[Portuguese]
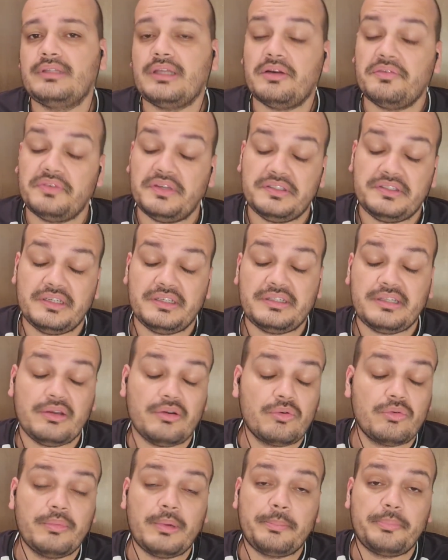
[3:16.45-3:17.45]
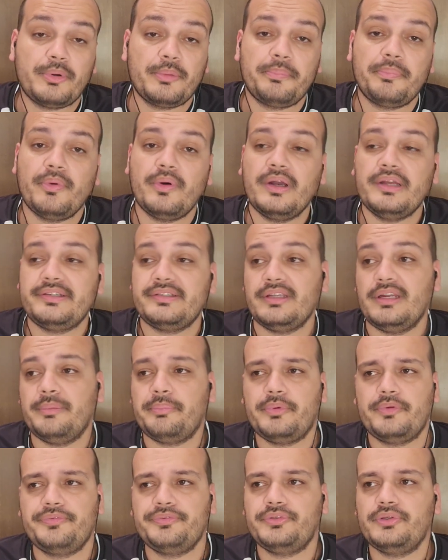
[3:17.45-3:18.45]
Talvez ele tenha alguma proposta, ele é
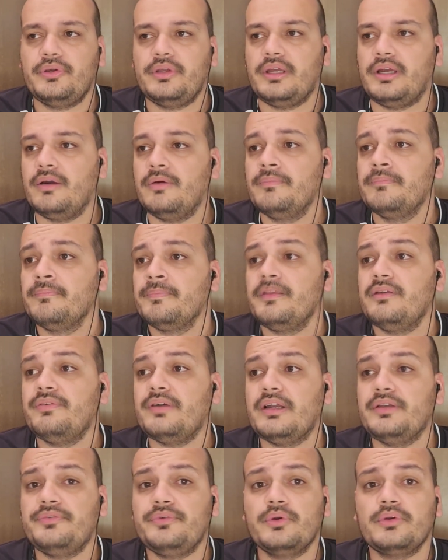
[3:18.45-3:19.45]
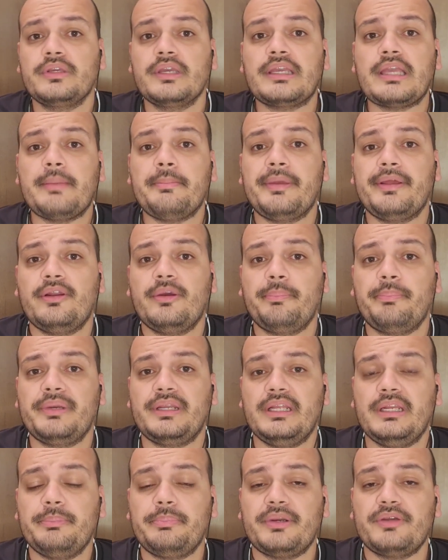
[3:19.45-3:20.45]
profissional e vai ver o que é melhor para
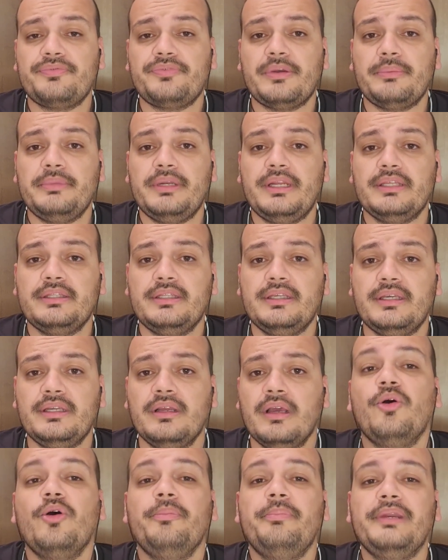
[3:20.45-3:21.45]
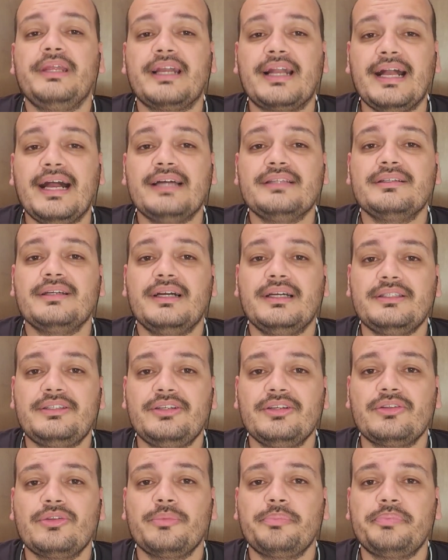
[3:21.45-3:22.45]
ele e para a família dele. Obrigado,
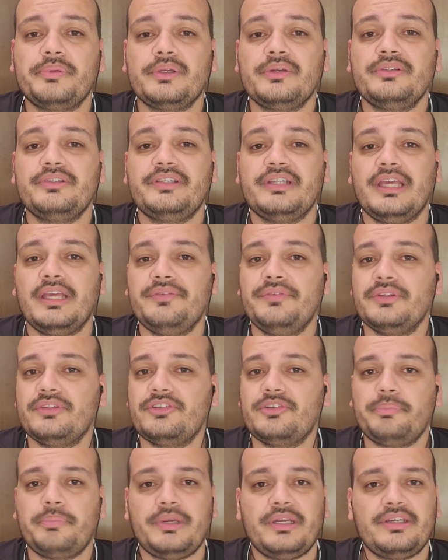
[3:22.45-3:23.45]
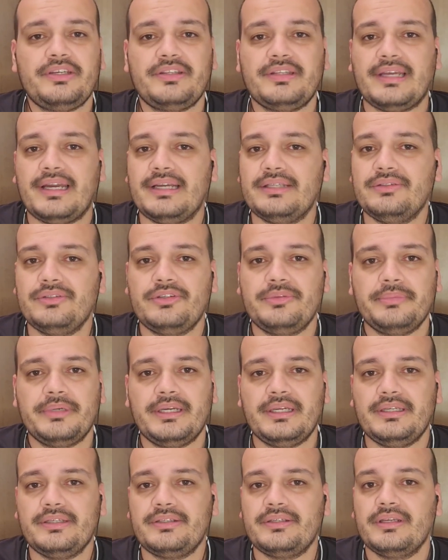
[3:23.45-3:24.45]
Gatito, pelos serviços prestados,
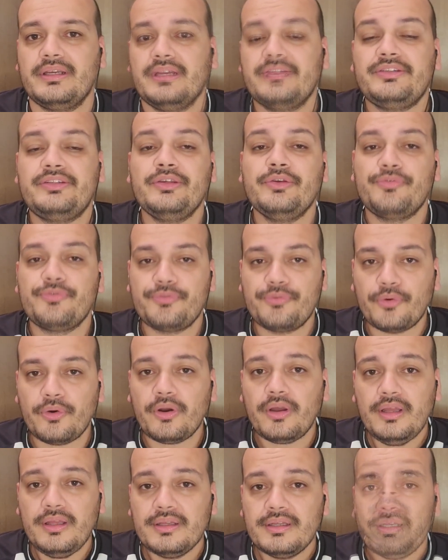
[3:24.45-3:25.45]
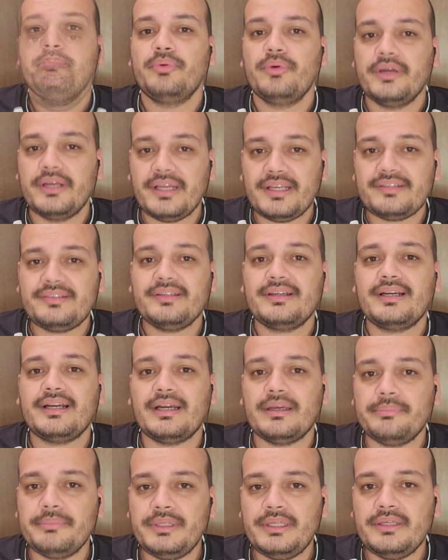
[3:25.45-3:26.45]
mas se for por esse
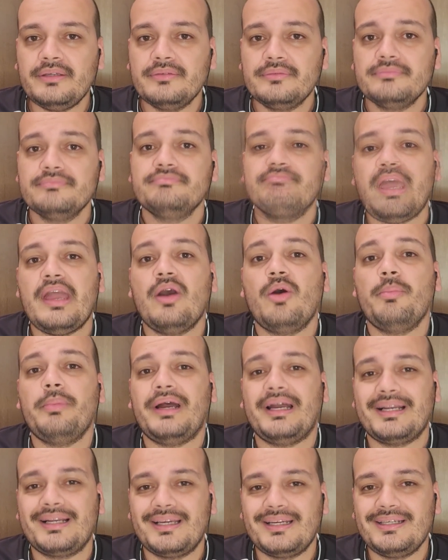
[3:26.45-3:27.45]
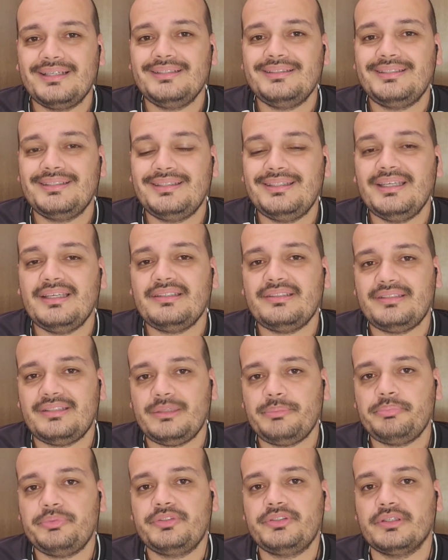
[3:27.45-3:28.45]
caminho, é uma grande
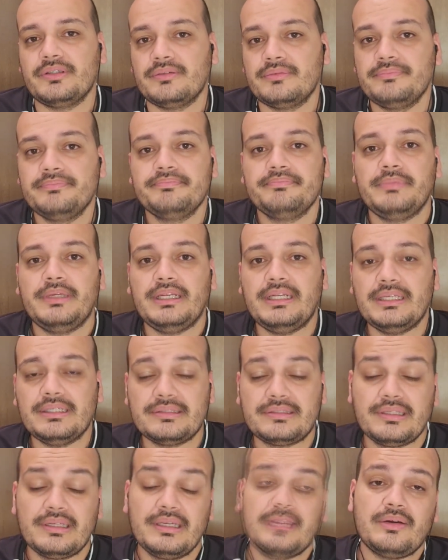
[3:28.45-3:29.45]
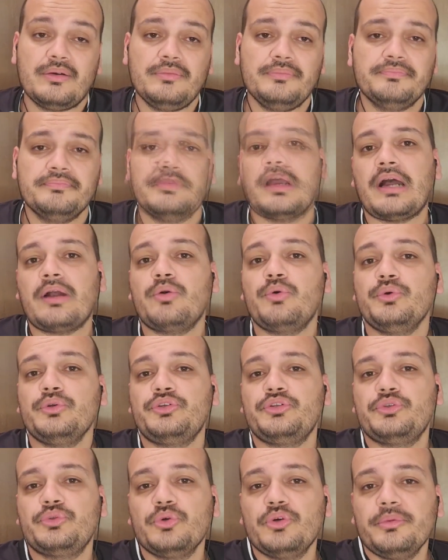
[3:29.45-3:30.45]
decepção beleza? Então,
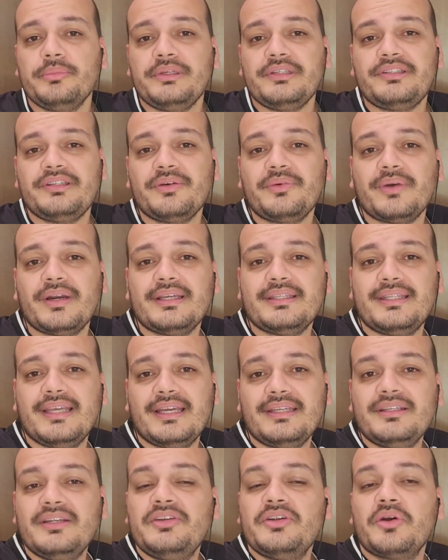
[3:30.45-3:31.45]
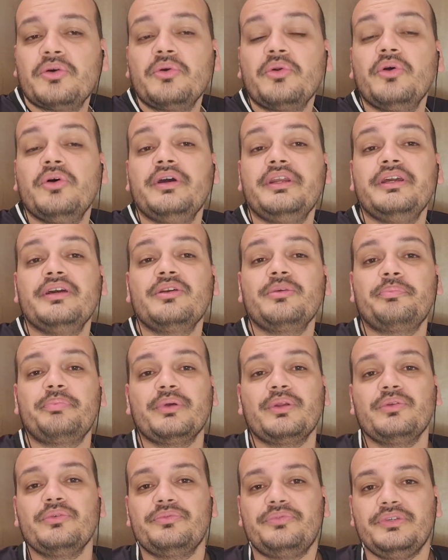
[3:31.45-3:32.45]
acostumem-se com a ideia de Diogo Loureiro,
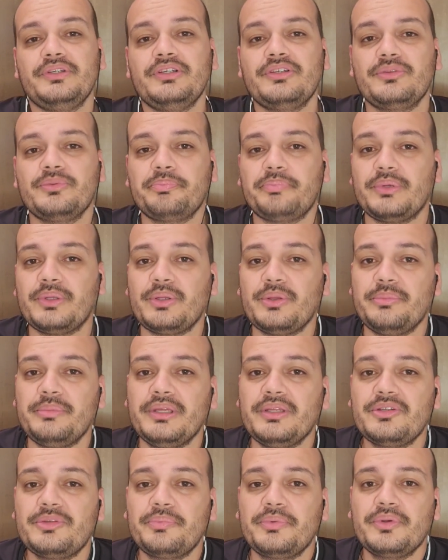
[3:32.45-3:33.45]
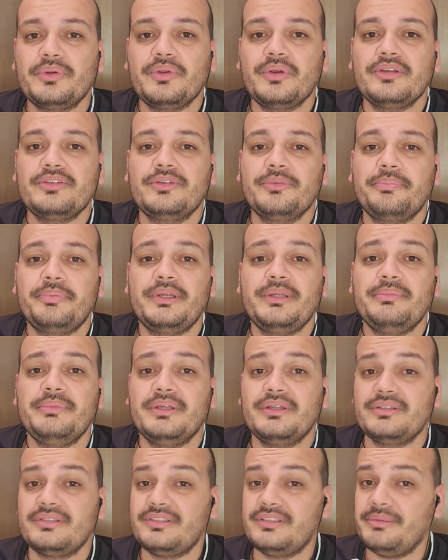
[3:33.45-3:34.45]
pelo visto, pelo menos para o nosso
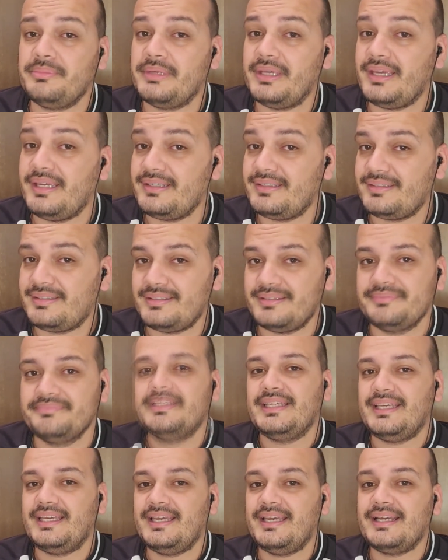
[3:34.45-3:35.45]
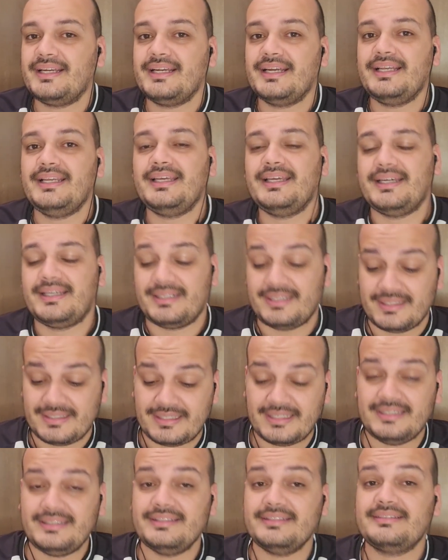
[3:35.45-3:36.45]
primeiro semestre. É, galera,
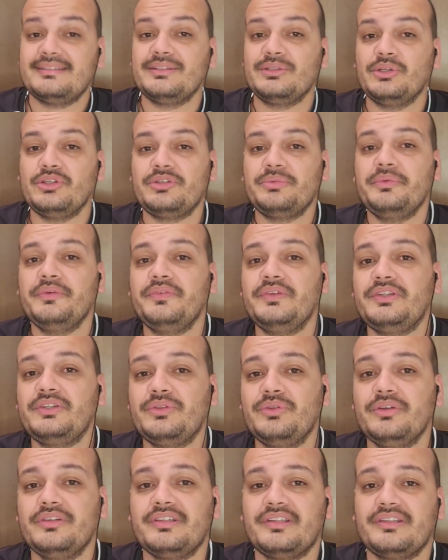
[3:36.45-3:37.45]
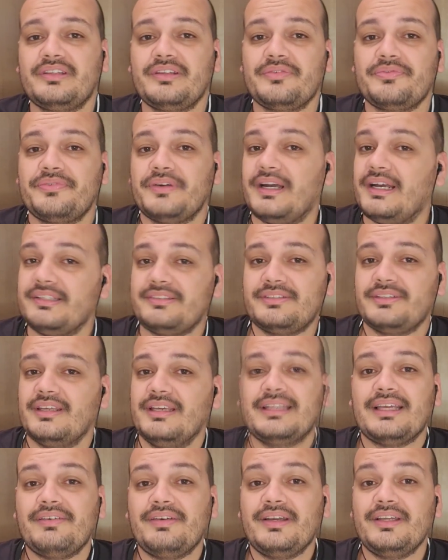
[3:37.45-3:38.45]
quem disse que 2022 ia ser fácil
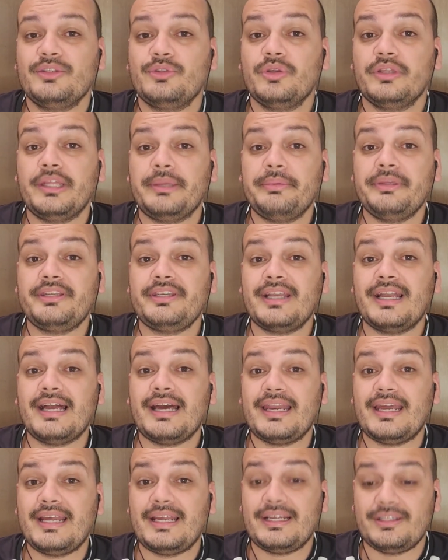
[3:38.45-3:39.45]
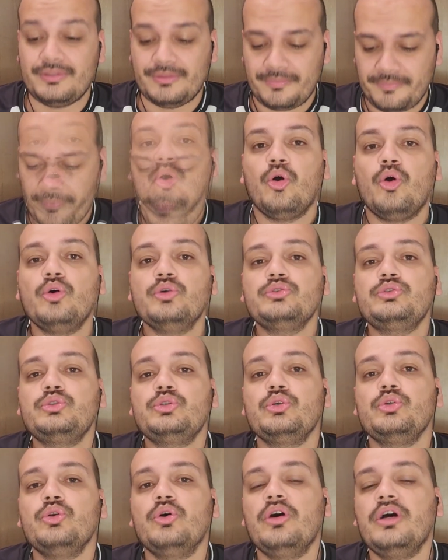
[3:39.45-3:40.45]
estava redondamente enganado.
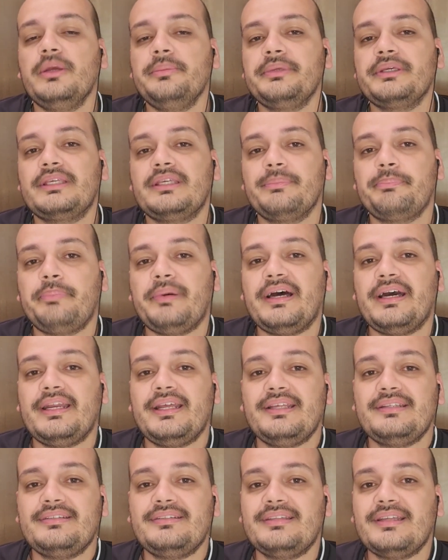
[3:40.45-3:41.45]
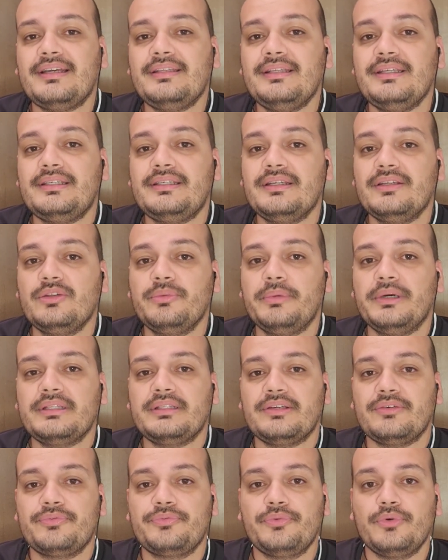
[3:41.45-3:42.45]
Outro nome que parece estar deixando o
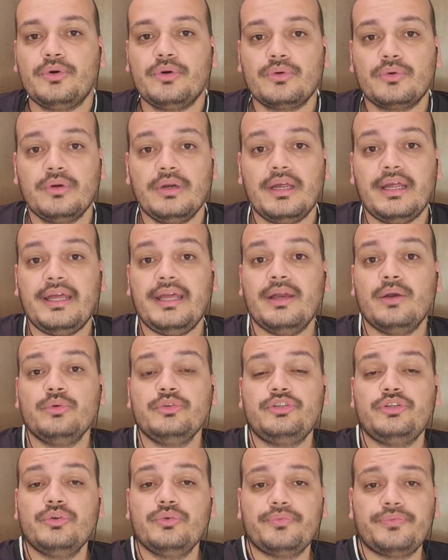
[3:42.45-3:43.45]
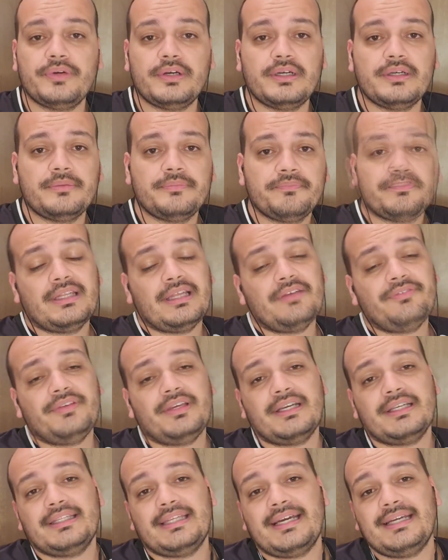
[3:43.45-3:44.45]
Botafogo é o Gilvan. Na
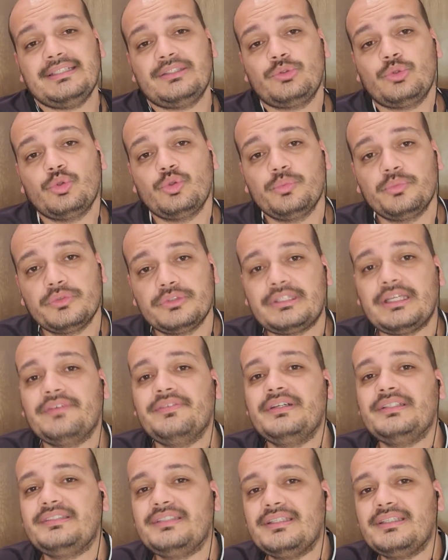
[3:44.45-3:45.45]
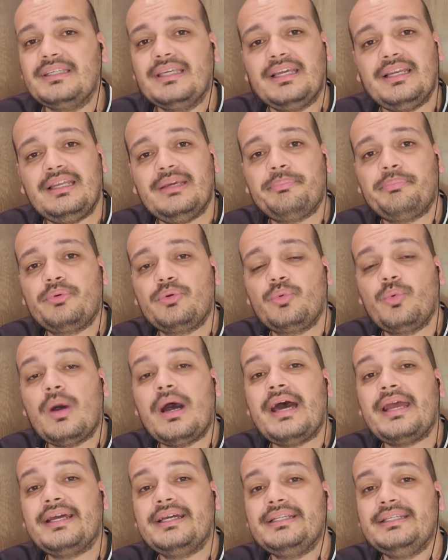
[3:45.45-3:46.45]
verdade, todo mundo estava dizendo que ele ia para o
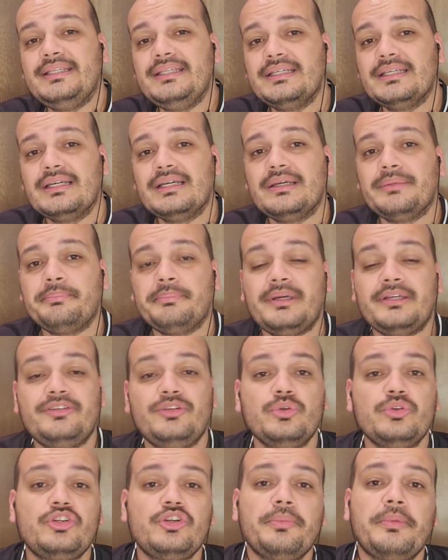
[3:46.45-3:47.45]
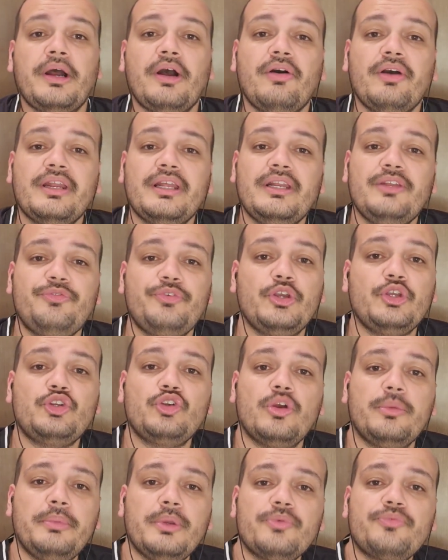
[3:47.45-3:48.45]
Guarani, mas de última hora ele
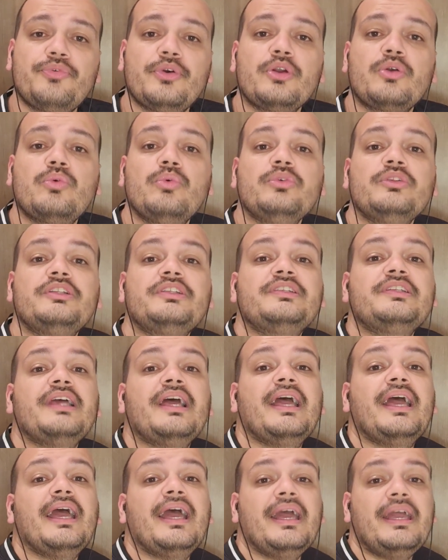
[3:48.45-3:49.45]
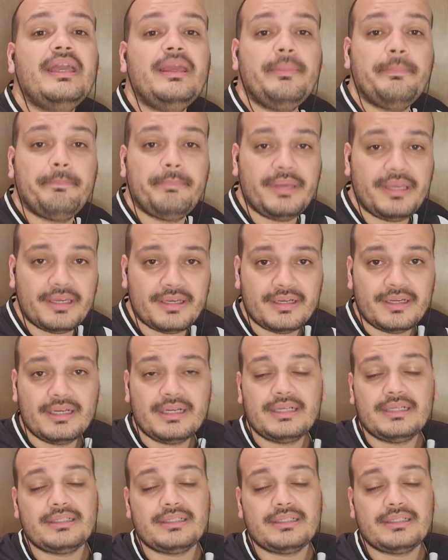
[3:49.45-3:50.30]
fechou mesmo foi com o CRB.